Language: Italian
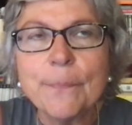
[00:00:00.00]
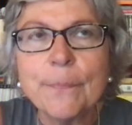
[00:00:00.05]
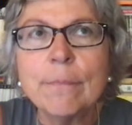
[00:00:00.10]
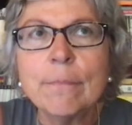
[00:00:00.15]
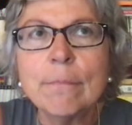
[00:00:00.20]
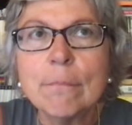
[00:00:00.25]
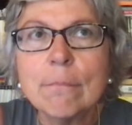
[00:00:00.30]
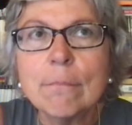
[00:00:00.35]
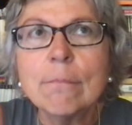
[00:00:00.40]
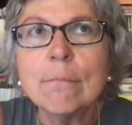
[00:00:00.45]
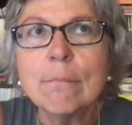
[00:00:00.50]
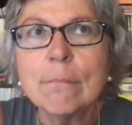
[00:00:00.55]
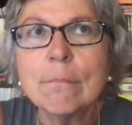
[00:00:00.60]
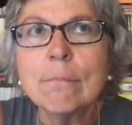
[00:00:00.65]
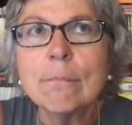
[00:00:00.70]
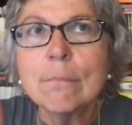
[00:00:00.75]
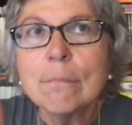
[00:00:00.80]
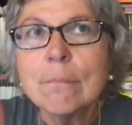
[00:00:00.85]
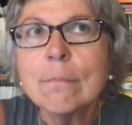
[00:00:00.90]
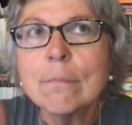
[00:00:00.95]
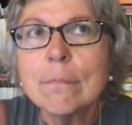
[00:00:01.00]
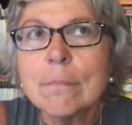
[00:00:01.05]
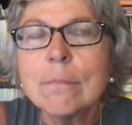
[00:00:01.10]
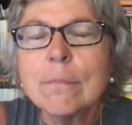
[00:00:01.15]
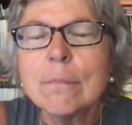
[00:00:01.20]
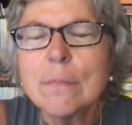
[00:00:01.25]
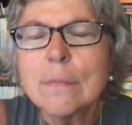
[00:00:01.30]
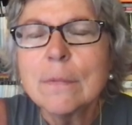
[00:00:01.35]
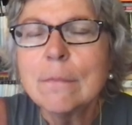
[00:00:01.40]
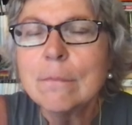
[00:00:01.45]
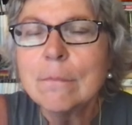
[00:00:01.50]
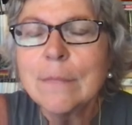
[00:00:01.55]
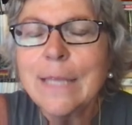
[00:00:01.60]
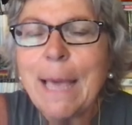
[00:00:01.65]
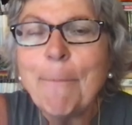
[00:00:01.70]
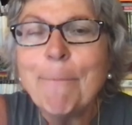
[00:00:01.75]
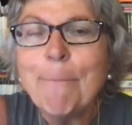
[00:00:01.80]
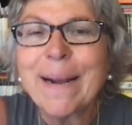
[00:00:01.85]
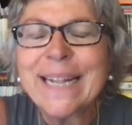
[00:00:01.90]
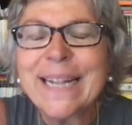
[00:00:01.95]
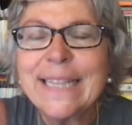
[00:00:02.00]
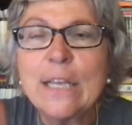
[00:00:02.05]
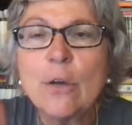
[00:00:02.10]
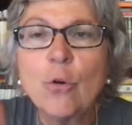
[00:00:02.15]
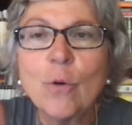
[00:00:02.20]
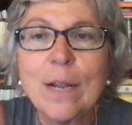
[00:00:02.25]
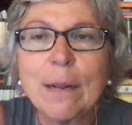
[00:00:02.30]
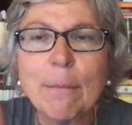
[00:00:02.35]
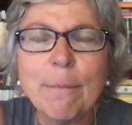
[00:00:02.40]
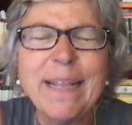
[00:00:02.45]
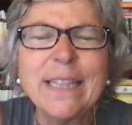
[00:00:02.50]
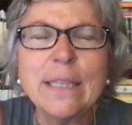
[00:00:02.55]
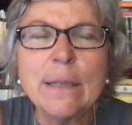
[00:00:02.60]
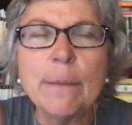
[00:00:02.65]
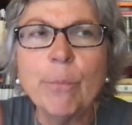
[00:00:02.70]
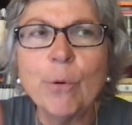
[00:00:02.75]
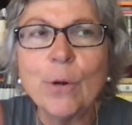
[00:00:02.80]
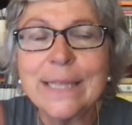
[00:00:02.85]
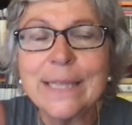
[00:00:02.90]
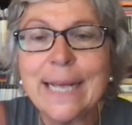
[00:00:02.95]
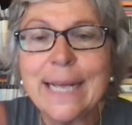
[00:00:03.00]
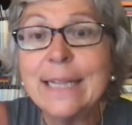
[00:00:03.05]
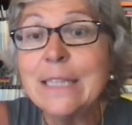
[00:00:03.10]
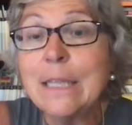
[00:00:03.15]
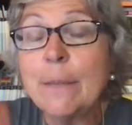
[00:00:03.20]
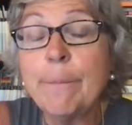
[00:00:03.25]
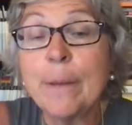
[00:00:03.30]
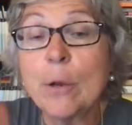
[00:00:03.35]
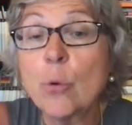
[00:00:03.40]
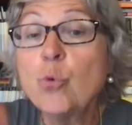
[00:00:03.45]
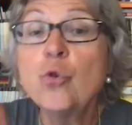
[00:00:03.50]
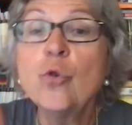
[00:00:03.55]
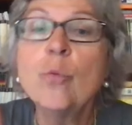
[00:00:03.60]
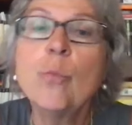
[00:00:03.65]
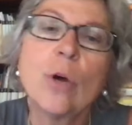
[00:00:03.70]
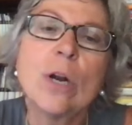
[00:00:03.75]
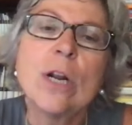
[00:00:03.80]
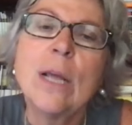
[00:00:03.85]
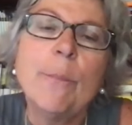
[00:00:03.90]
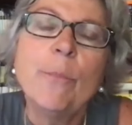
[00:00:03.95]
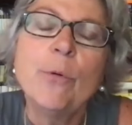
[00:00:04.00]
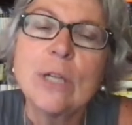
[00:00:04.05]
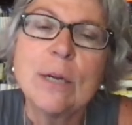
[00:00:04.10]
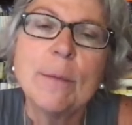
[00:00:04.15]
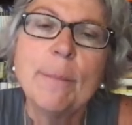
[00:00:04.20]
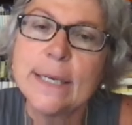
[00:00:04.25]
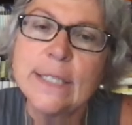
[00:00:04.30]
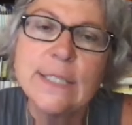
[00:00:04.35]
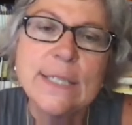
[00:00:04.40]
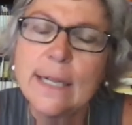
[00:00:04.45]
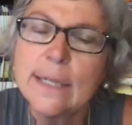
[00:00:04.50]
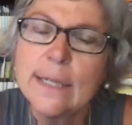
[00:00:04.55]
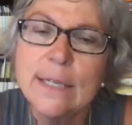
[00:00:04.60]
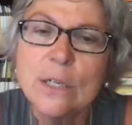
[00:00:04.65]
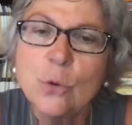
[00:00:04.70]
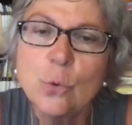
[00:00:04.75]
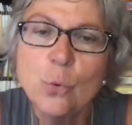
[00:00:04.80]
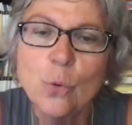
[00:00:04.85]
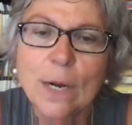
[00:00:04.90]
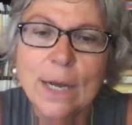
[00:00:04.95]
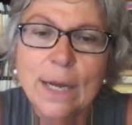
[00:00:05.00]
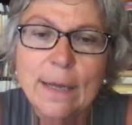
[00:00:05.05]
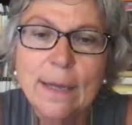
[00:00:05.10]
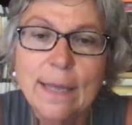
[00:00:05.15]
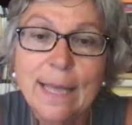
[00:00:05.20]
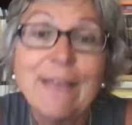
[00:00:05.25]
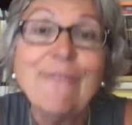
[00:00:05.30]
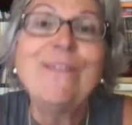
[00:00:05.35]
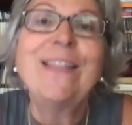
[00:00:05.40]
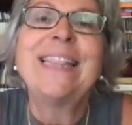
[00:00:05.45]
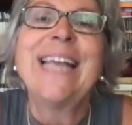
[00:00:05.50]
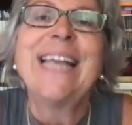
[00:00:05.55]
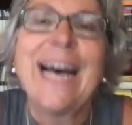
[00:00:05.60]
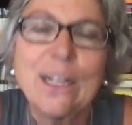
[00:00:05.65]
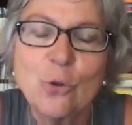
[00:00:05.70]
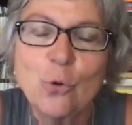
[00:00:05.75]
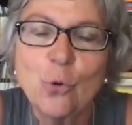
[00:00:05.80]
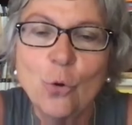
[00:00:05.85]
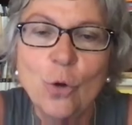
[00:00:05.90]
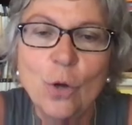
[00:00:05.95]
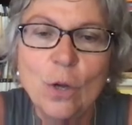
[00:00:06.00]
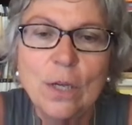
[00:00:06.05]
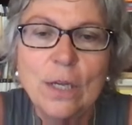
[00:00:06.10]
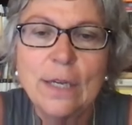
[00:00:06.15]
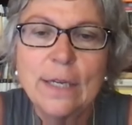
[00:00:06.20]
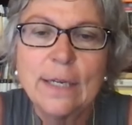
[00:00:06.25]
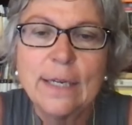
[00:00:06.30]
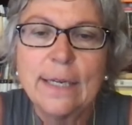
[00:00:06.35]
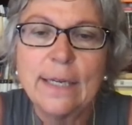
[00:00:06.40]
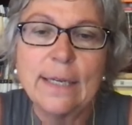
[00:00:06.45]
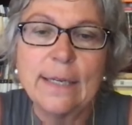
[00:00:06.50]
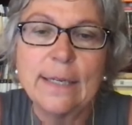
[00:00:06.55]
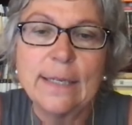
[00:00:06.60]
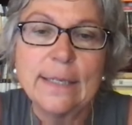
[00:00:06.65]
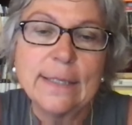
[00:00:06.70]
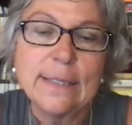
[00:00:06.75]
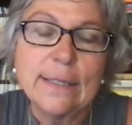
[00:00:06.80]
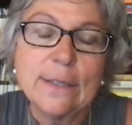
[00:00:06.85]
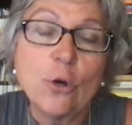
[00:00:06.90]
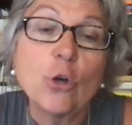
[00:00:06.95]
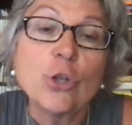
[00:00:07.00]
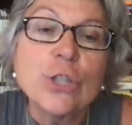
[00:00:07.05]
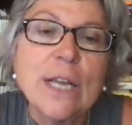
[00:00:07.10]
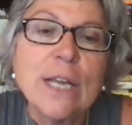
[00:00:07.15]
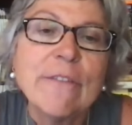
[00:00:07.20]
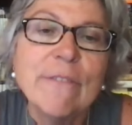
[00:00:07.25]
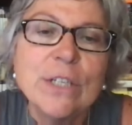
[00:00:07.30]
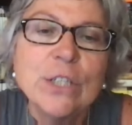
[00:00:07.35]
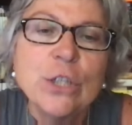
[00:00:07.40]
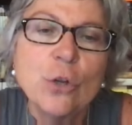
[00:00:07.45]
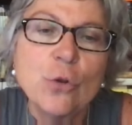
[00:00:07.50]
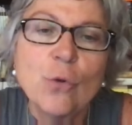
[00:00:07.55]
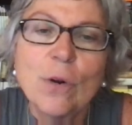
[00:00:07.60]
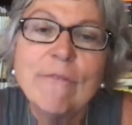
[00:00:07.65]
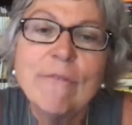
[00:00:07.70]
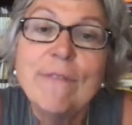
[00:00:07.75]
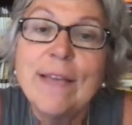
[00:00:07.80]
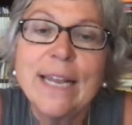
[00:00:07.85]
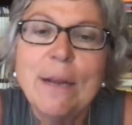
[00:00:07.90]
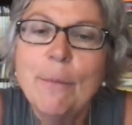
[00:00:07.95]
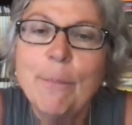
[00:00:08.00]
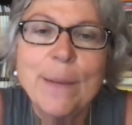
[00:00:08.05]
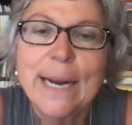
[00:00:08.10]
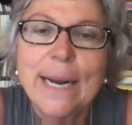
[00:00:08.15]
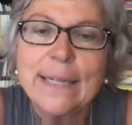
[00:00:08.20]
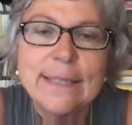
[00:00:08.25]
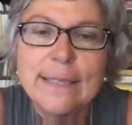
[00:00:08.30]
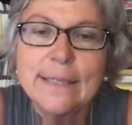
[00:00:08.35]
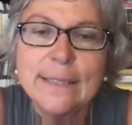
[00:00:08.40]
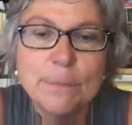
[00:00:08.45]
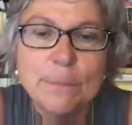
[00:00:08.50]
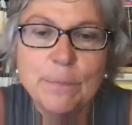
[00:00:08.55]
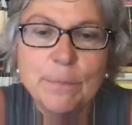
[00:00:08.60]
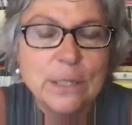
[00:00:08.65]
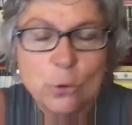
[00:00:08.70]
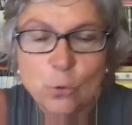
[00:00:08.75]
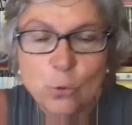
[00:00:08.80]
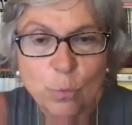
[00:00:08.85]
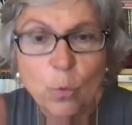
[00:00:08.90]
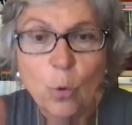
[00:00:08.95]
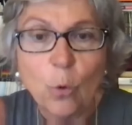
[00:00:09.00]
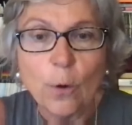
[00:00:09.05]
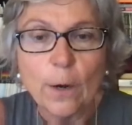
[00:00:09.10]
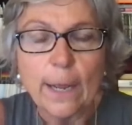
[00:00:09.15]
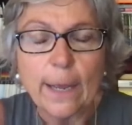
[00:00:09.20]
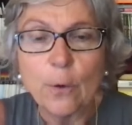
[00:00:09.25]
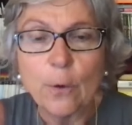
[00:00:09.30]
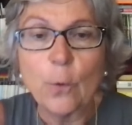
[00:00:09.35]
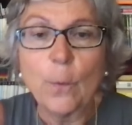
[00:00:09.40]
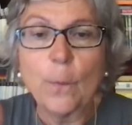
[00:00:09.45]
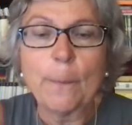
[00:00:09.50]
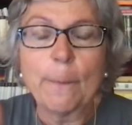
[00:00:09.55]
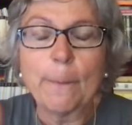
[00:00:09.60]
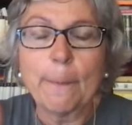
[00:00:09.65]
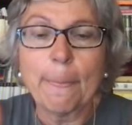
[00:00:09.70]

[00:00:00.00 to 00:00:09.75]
Mh, mm, che è particolarmente importante per un tumore che potrebbe essere addirittura evitato, eh, cosa che invece non avviene per altri tipi di tumore. Ecco.